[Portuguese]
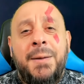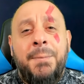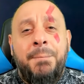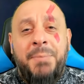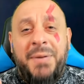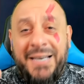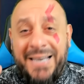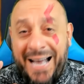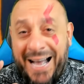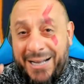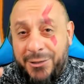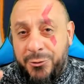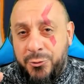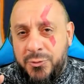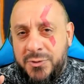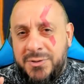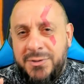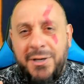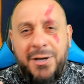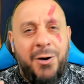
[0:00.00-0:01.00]

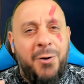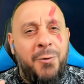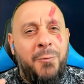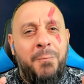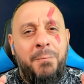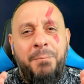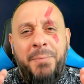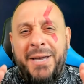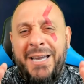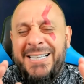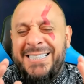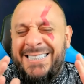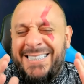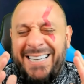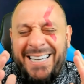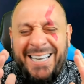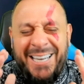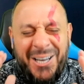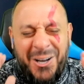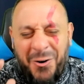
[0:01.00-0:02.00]
Pinatus. É um peixe
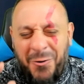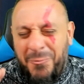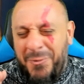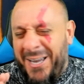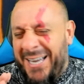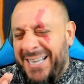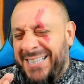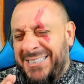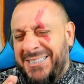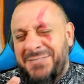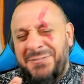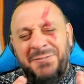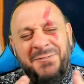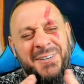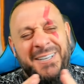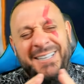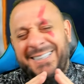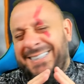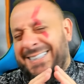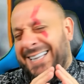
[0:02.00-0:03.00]
realmente,
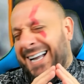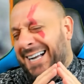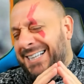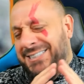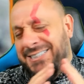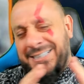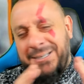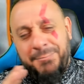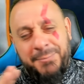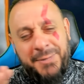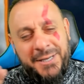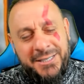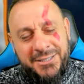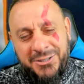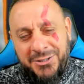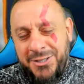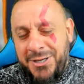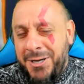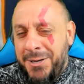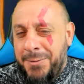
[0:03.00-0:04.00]

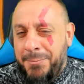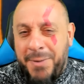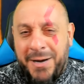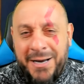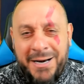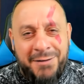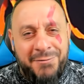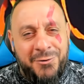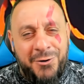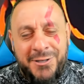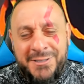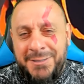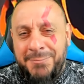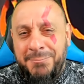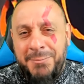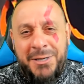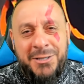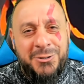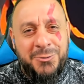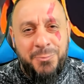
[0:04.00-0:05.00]
fantasticamente,
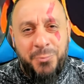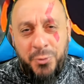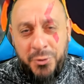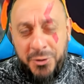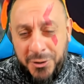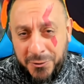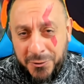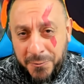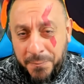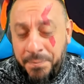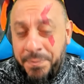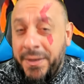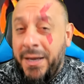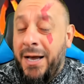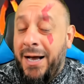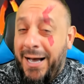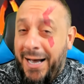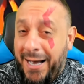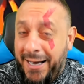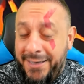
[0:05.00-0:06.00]
maravilhosamente bonito.
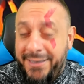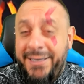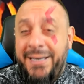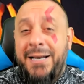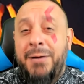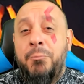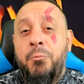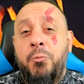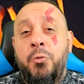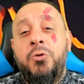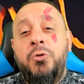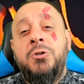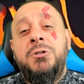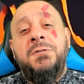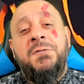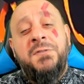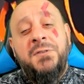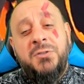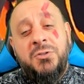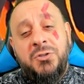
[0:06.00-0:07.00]
Ah, e ele é muito
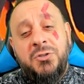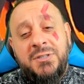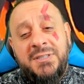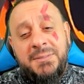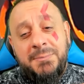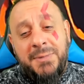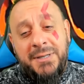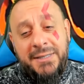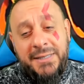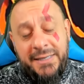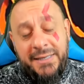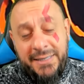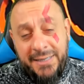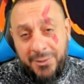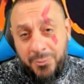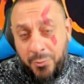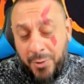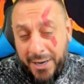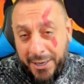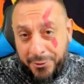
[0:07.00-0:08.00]
difícil de se manter em
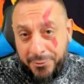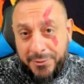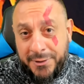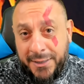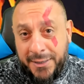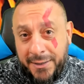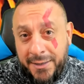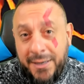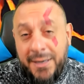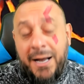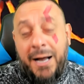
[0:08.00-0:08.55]
aquário, tá?